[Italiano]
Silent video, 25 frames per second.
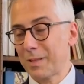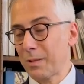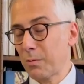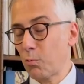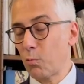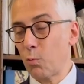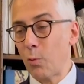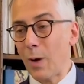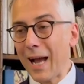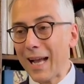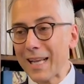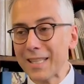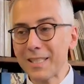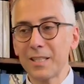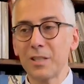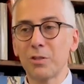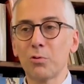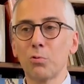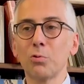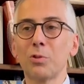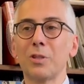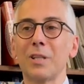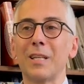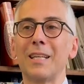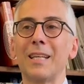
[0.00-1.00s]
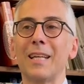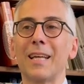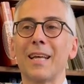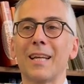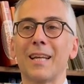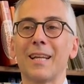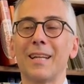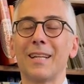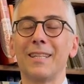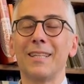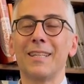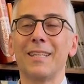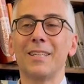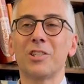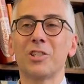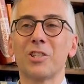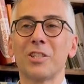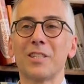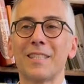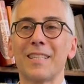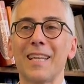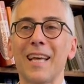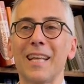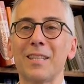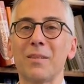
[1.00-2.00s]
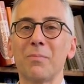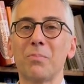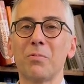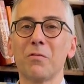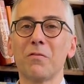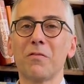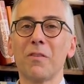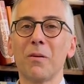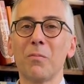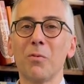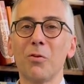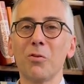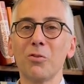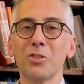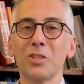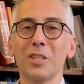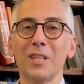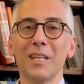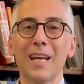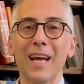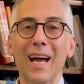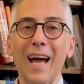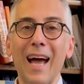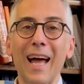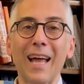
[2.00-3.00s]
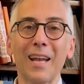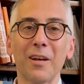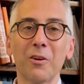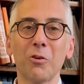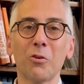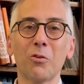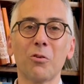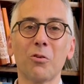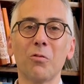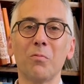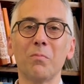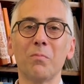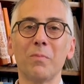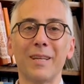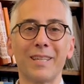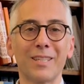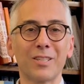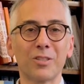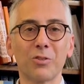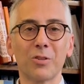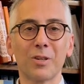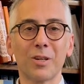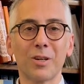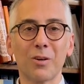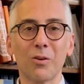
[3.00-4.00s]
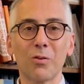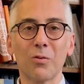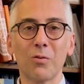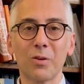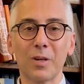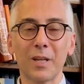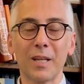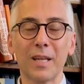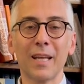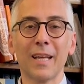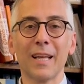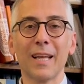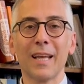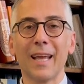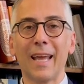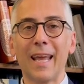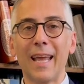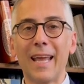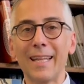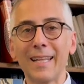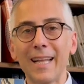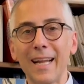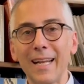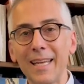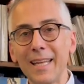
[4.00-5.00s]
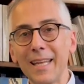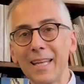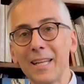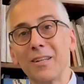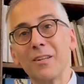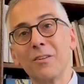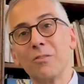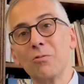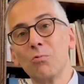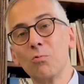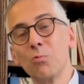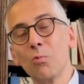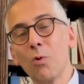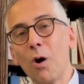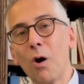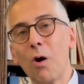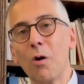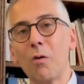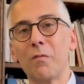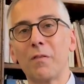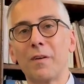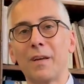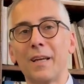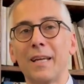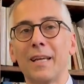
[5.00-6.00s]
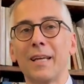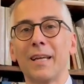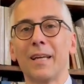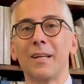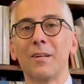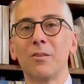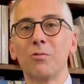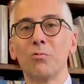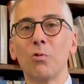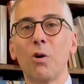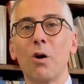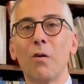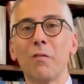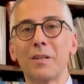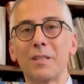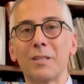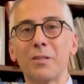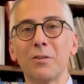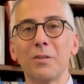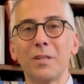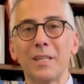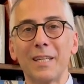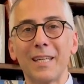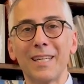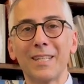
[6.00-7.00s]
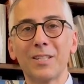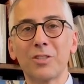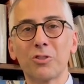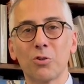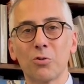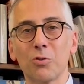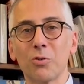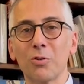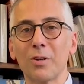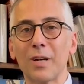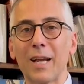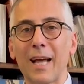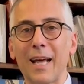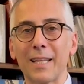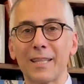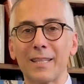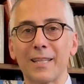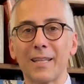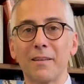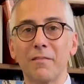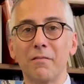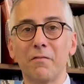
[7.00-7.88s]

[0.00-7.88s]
Quasi tutti gli, gli scienziati più famosi hanno commesso errori e da lì nuove, nuove teorie sono nate.